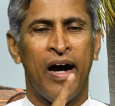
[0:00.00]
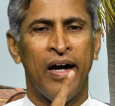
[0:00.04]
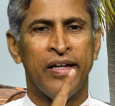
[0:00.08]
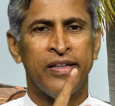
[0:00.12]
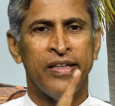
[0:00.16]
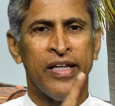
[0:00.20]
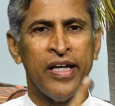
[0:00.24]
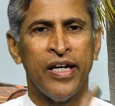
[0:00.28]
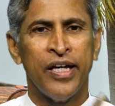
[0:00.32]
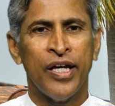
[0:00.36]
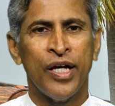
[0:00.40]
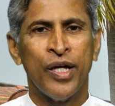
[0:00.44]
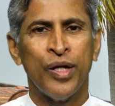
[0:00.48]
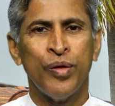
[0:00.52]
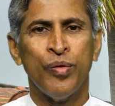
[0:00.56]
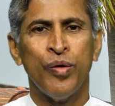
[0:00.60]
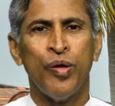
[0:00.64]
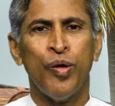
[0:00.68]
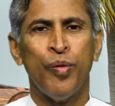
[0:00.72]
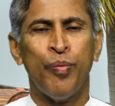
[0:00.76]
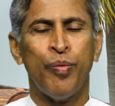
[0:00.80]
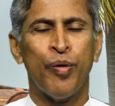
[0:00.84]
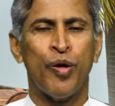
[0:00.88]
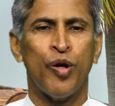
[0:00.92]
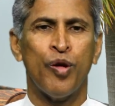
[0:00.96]
అదే
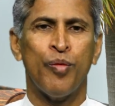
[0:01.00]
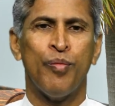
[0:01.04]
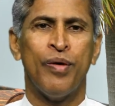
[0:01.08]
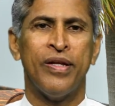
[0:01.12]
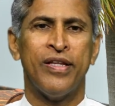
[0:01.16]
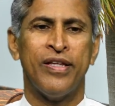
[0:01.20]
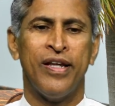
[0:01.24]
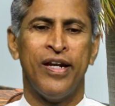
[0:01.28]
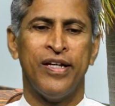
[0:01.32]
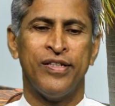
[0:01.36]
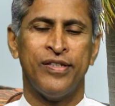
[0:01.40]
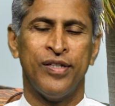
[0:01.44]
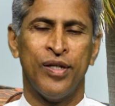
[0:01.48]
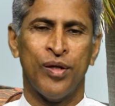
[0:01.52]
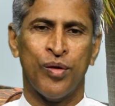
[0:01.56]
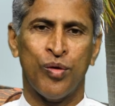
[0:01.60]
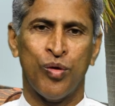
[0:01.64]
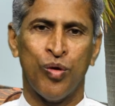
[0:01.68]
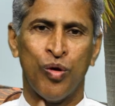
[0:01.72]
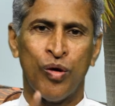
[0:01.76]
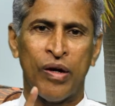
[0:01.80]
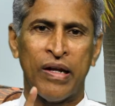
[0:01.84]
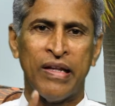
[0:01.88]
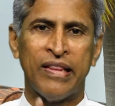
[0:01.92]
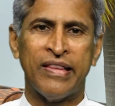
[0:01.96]
ఎరువులు పురుగు మందులు వేసిన
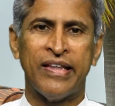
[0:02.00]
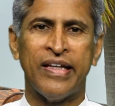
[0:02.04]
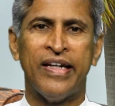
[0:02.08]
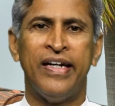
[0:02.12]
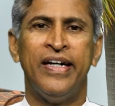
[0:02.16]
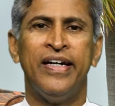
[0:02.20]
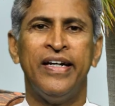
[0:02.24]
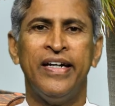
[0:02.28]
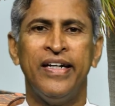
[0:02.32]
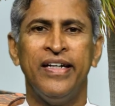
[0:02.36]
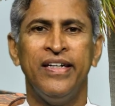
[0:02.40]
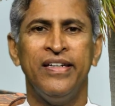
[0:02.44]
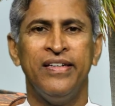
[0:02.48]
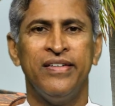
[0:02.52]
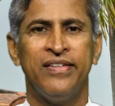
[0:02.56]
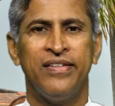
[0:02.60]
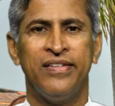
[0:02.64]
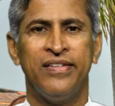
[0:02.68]
కూరలు తినండి